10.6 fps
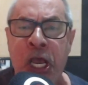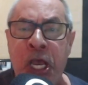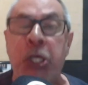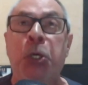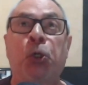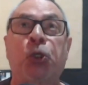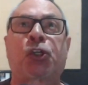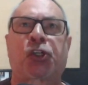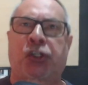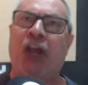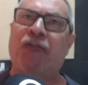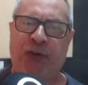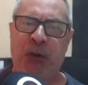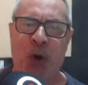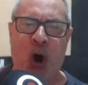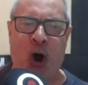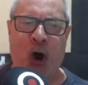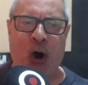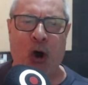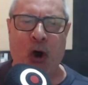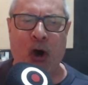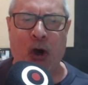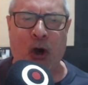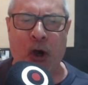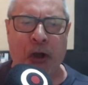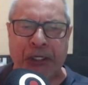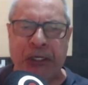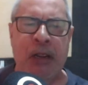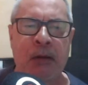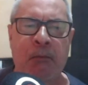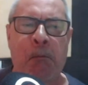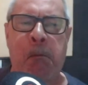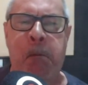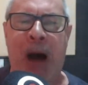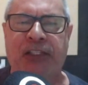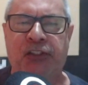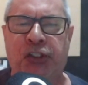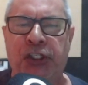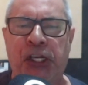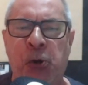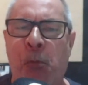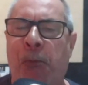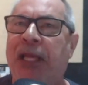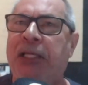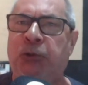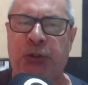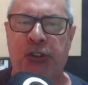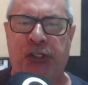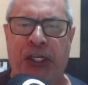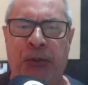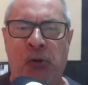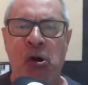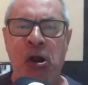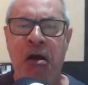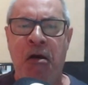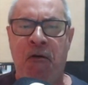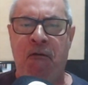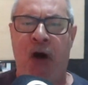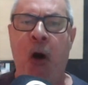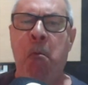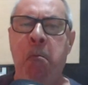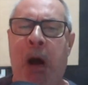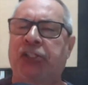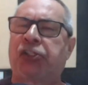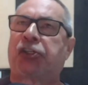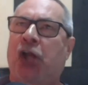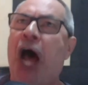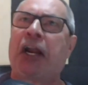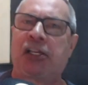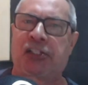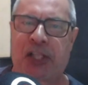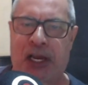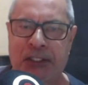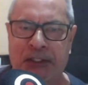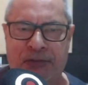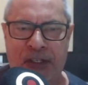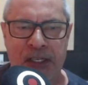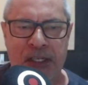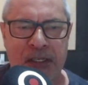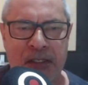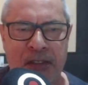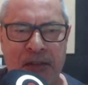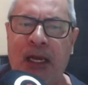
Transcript: E o chefe mor batia no peito dizendo: vão baixar as tarifas.